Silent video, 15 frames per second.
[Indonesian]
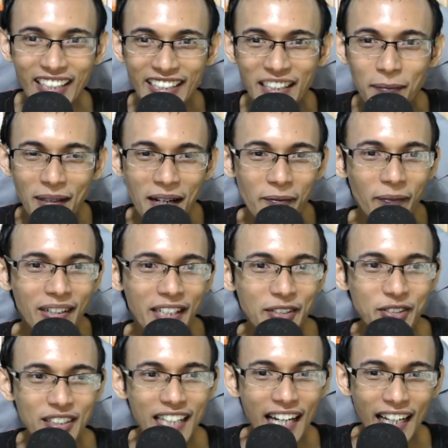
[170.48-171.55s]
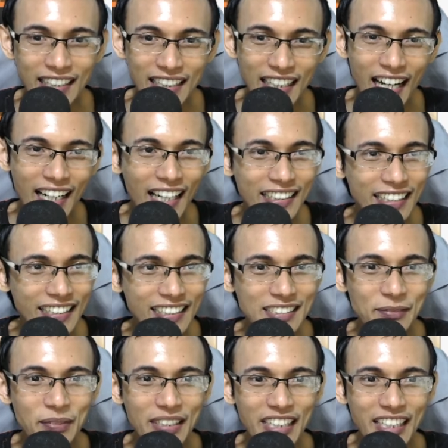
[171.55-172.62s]
jadi penampilan untuk karakter-karakternya
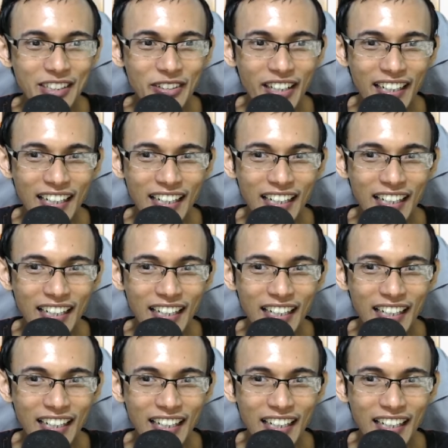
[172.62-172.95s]
seperti itu ya